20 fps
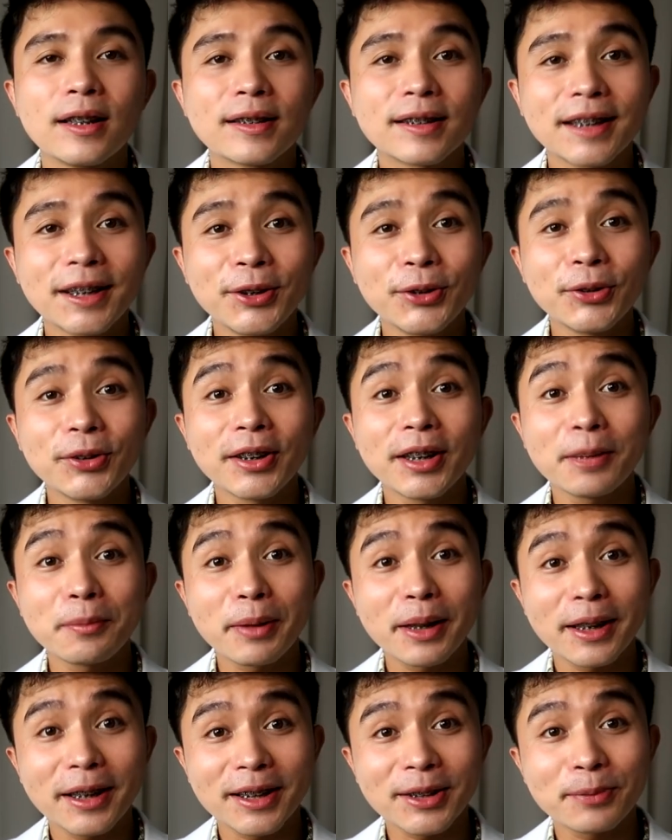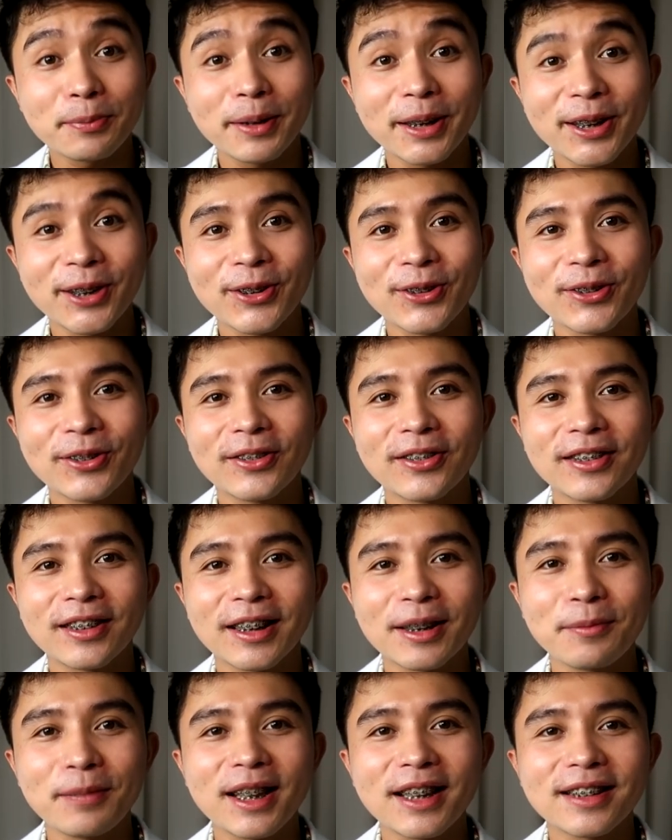See you in my next video.
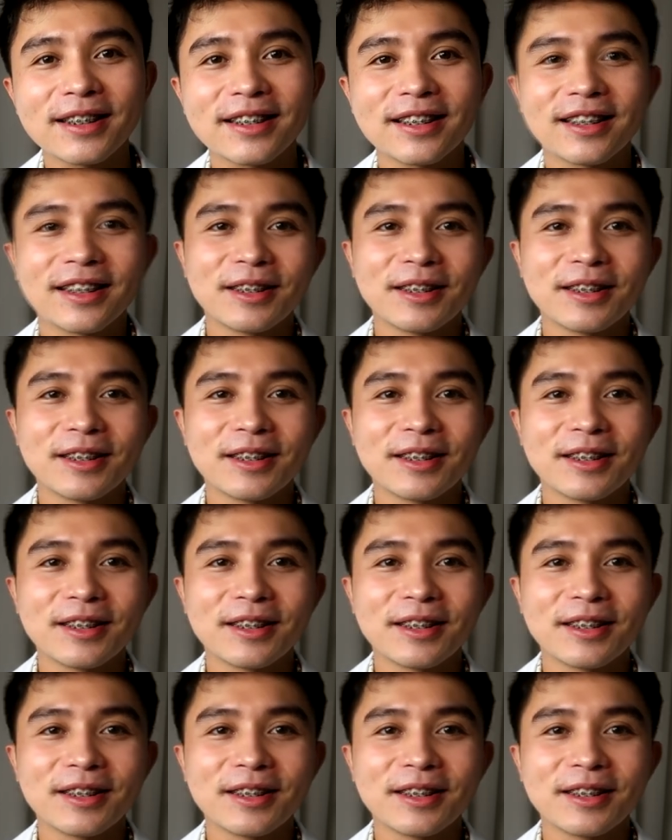God bless.